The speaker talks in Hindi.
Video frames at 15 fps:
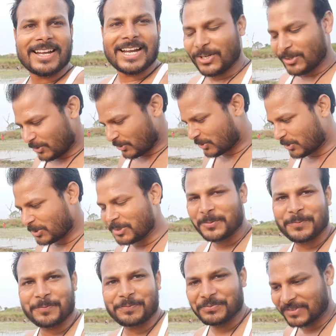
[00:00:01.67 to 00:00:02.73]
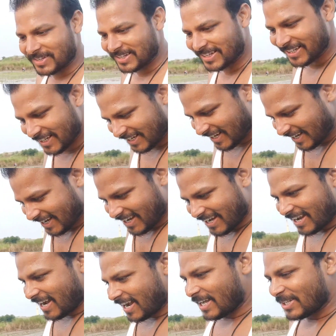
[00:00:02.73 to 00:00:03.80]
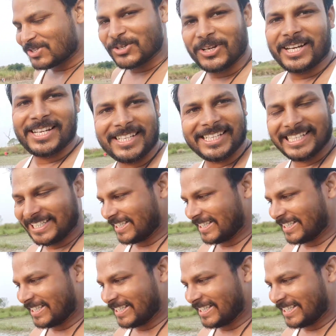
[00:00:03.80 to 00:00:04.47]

हेलो दोस्तों आज जो है